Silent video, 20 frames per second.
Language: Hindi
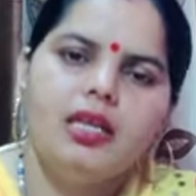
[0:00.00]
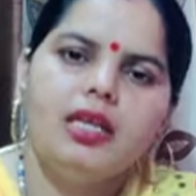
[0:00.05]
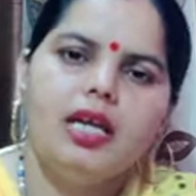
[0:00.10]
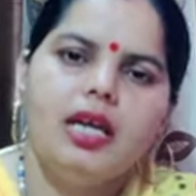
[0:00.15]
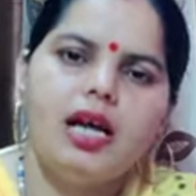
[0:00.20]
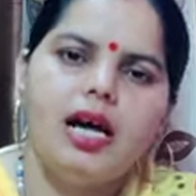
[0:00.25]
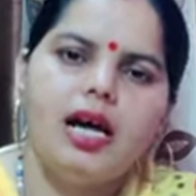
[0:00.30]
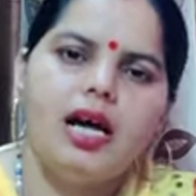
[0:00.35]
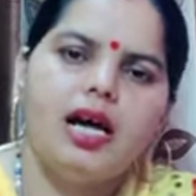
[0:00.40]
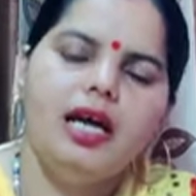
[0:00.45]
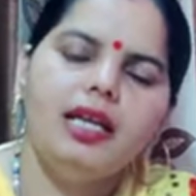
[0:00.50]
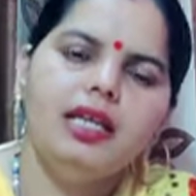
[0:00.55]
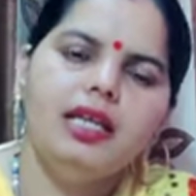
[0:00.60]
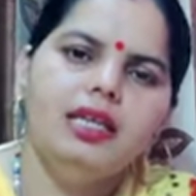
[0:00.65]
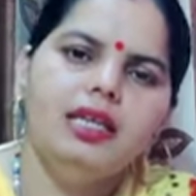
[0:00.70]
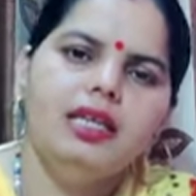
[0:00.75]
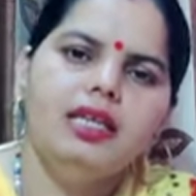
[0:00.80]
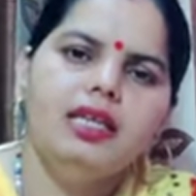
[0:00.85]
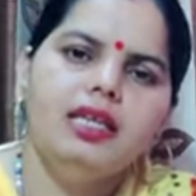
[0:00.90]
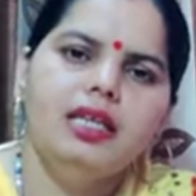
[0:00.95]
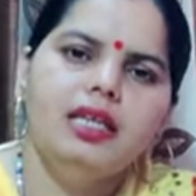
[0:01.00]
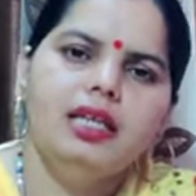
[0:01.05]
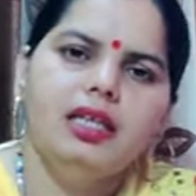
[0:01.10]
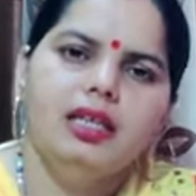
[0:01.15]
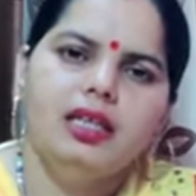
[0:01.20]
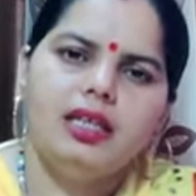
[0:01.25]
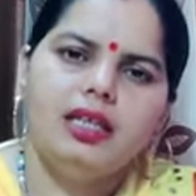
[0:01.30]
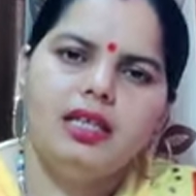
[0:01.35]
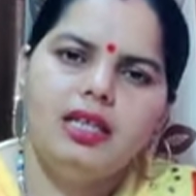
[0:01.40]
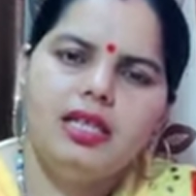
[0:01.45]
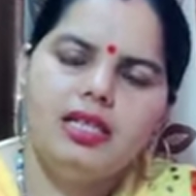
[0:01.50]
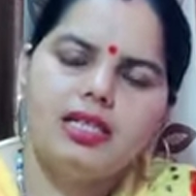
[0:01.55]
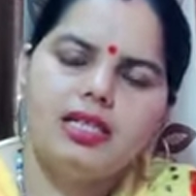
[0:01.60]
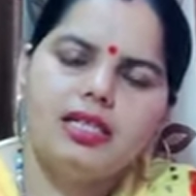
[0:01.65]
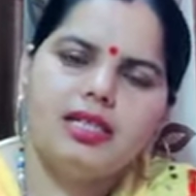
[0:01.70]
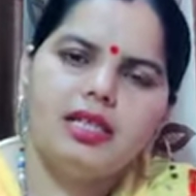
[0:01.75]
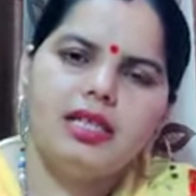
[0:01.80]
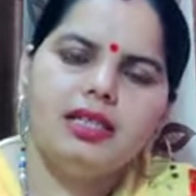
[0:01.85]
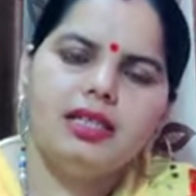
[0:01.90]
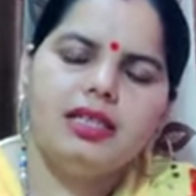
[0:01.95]
ये कहानी
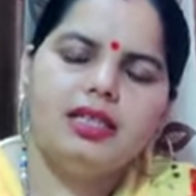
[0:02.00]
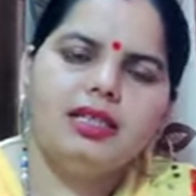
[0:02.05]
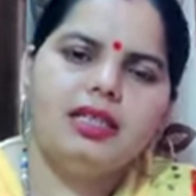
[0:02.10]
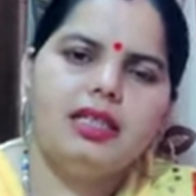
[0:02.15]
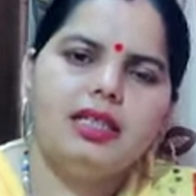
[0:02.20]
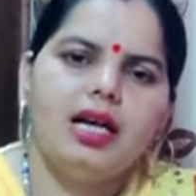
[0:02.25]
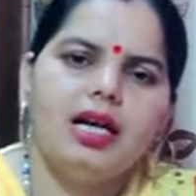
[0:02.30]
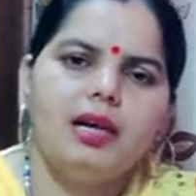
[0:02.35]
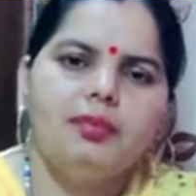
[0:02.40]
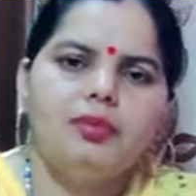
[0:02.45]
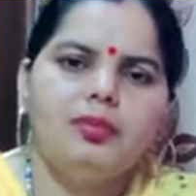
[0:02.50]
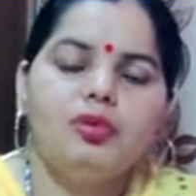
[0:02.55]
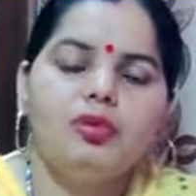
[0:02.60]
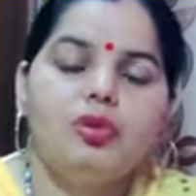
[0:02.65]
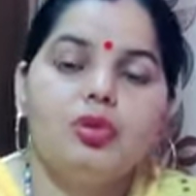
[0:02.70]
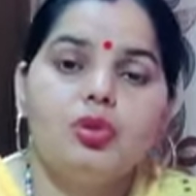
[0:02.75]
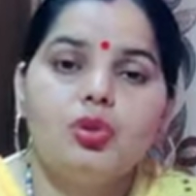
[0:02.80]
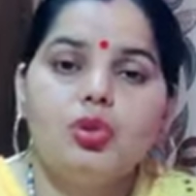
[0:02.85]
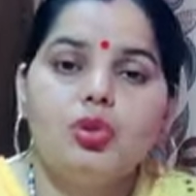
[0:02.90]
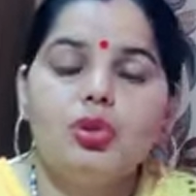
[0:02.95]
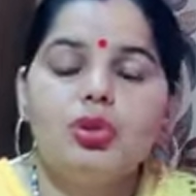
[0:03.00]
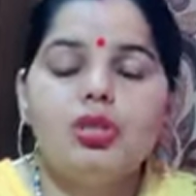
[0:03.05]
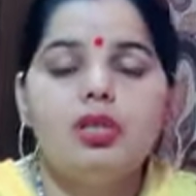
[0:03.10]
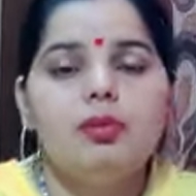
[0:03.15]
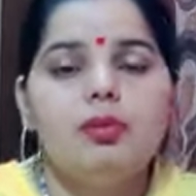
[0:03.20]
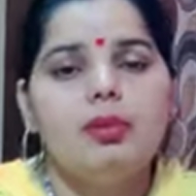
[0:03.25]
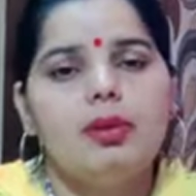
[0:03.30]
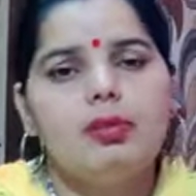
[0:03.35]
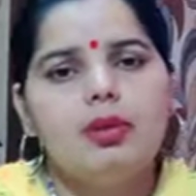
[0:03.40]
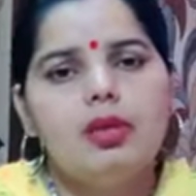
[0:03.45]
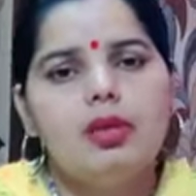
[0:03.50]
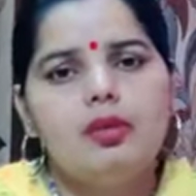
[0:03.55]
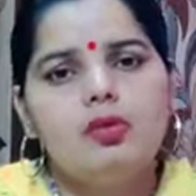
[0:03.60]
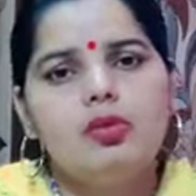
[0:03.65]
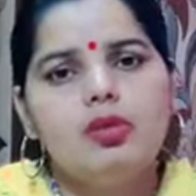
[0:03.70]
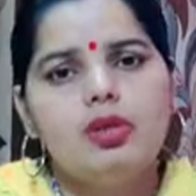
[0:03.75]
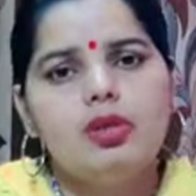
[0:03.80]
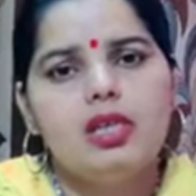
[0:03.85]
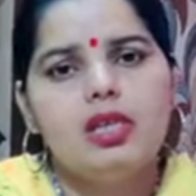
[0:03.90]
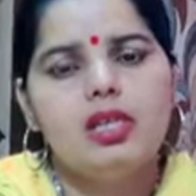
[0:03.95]
इस कदर तक आपको सोचने पर
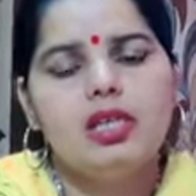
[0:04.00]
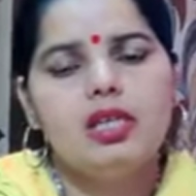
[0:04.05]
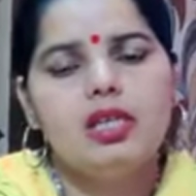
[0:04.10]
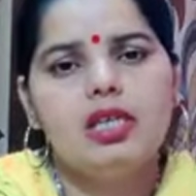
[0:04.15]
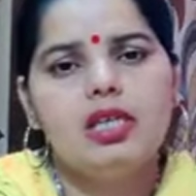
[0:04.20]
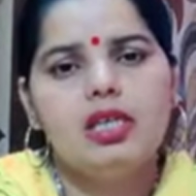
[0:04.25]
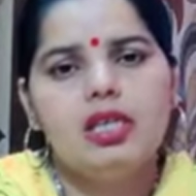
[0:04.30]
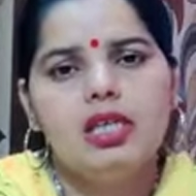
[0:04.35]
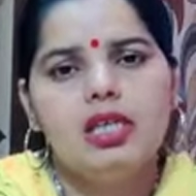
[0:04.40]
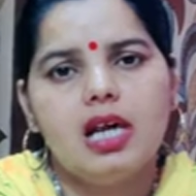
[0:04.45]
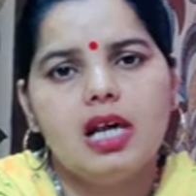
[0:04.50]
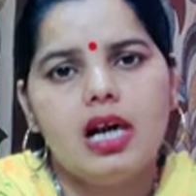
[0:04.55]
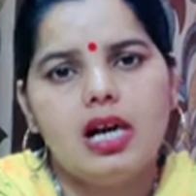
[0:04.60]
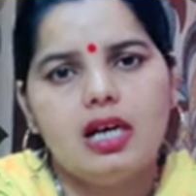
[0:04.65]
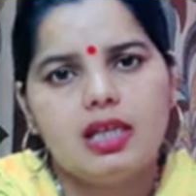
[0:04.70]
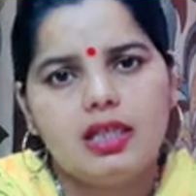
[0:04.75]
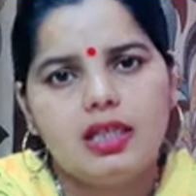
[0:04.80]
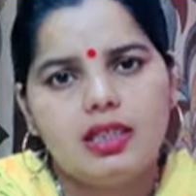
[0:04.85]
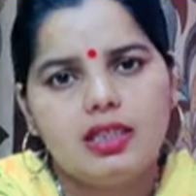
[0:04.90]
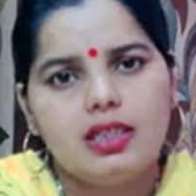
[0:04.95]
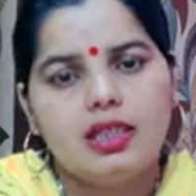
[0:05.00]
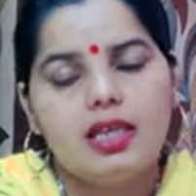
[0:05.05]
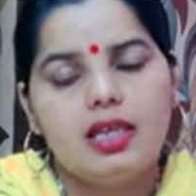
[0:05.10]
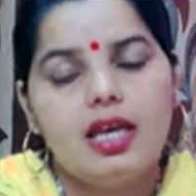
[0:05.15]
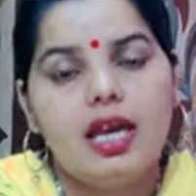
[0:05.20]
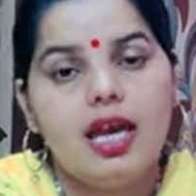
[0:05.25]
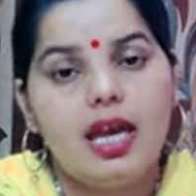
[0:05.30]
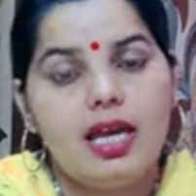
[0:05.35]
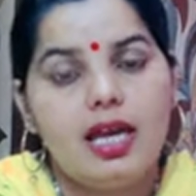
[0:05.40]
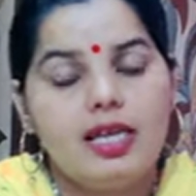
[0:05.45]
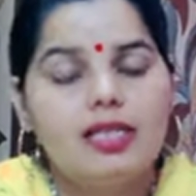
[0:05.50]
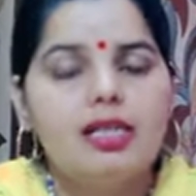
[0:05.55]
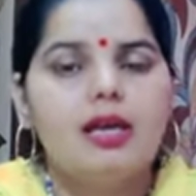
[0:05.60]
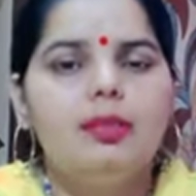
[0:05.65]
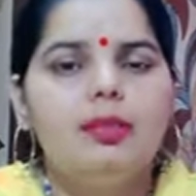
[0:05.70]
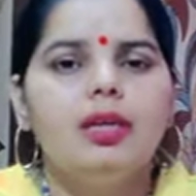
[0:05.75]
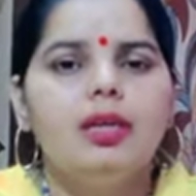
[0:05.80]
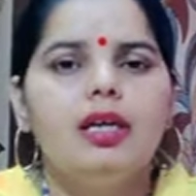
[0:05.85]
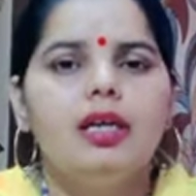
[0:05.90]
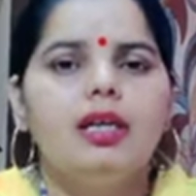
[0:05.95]
मजबूर कर देगी कि आखिर
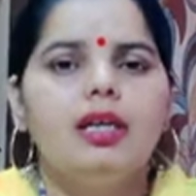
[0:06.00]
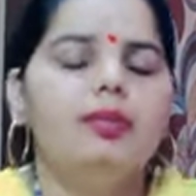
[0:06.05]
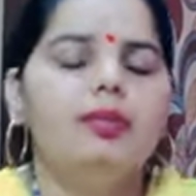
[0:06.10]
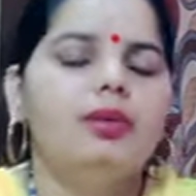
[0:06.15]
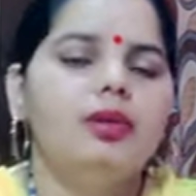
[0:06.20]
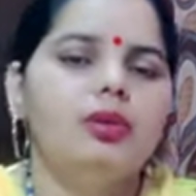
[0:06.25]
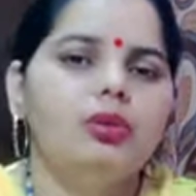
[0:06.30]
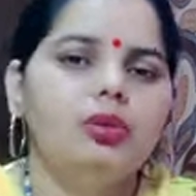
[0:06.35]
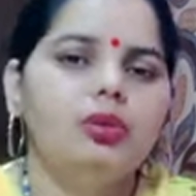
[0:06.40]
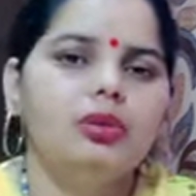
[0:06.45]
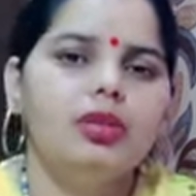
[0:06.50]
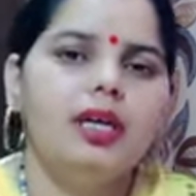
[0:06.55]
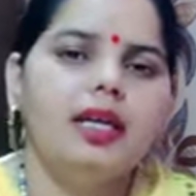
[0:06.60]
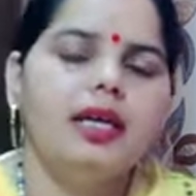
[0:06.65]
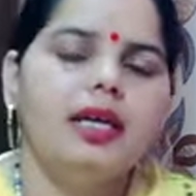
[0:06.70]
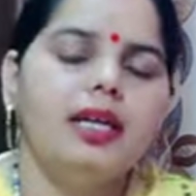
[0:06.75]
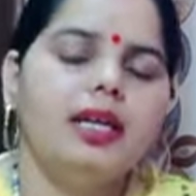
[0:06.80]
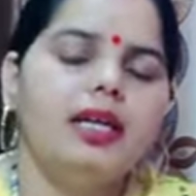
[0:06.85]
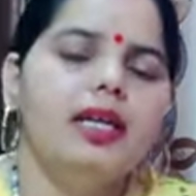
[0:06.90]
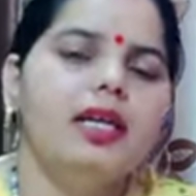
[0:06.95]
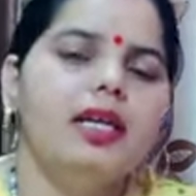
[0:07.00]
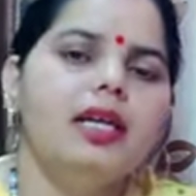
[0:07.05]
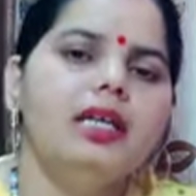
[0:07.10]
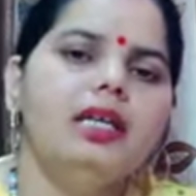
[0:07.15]
ऐसा भी कहीं पर होता है